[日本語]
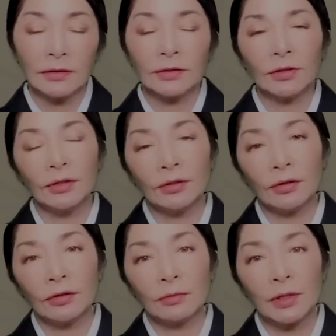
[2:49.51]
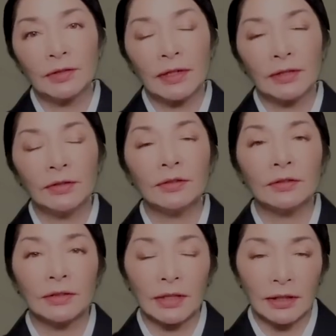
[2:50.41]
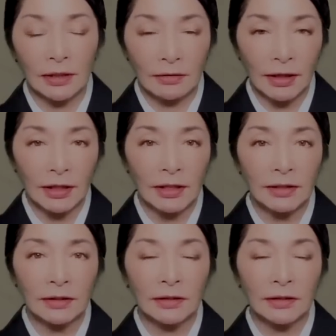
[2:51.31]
そういうところの水はぬるくなってるわけです